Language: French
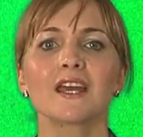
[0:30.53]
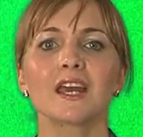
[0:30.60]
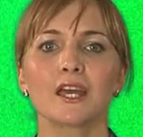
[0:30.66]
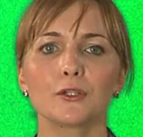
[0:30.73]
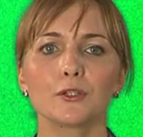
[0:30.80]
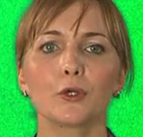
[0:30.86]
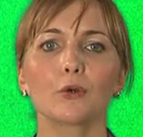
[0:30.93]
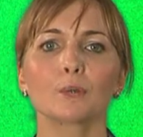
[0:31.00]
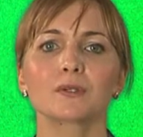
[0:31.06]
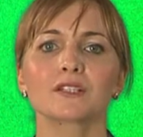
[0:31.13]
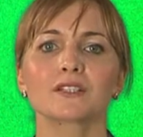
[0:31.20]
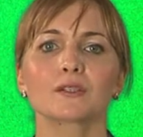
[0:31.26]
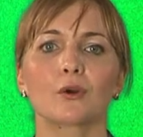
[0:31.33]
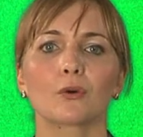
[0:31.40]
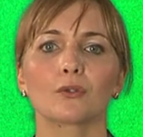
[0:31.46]
et
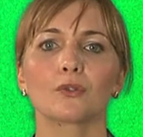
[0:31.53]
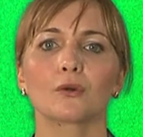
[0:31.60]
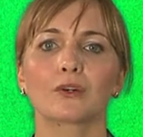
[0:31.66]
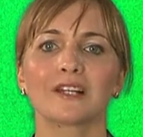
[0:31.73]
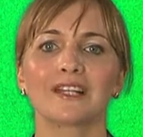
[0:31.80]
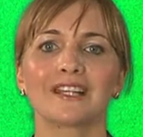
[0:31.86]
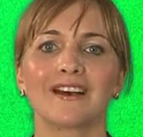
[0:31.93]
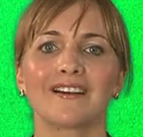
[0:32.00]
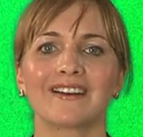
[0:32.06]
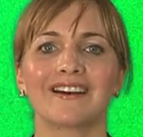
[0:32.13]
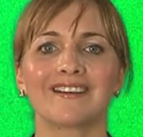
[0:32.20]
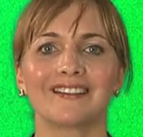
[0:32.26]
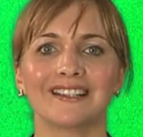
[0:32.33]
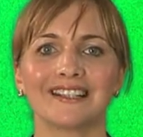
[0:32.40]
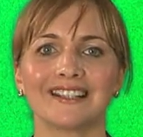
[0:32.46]
d'occupation de clients
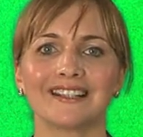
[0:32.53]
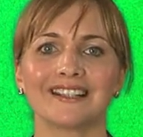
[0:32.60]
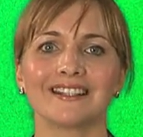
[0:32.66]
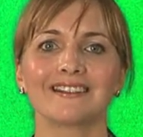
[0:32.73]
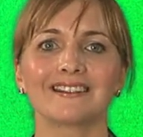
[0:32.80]
en ligne.